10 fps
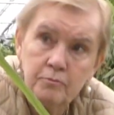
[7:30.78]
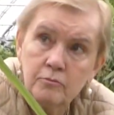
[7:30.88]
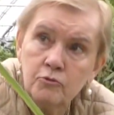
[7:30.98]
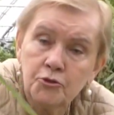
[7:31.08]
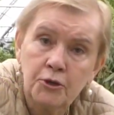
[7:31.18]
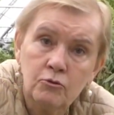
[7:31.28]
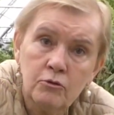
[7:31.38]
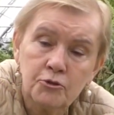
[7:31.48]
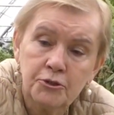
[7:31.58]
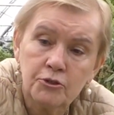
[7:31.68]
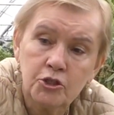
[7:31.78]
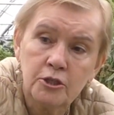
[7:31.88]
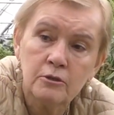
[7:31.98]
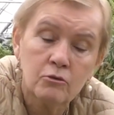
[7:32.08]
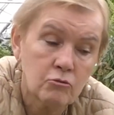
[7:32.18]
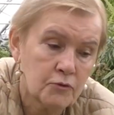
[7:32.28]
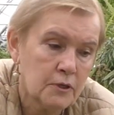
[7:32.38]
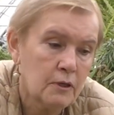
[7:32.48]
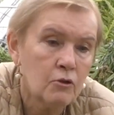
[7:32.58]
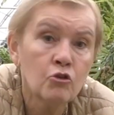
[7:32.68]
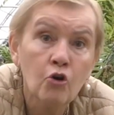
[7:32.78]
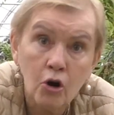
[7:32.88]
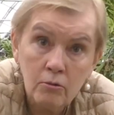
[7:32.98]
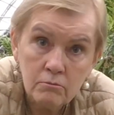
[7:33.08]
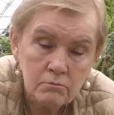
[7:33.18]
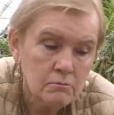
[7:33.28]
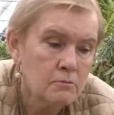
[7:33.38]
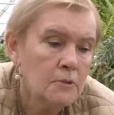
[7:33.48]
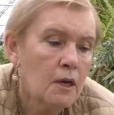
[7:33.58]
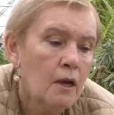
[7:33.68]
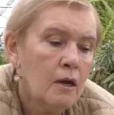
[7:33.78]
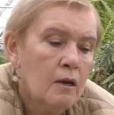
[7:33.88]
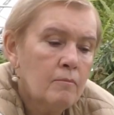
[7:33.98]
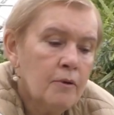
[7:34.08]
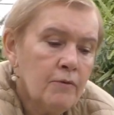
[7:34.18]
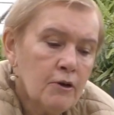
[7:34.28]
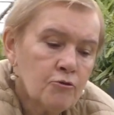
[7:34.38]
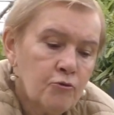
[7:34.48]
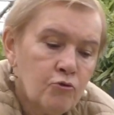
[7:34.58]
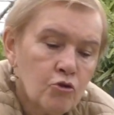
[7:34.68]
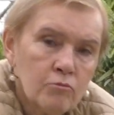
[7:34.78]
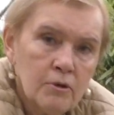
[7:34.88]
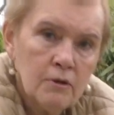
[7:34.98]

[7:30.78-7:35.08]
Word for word: вот такой вот совершенно ровный. Но бывают формы,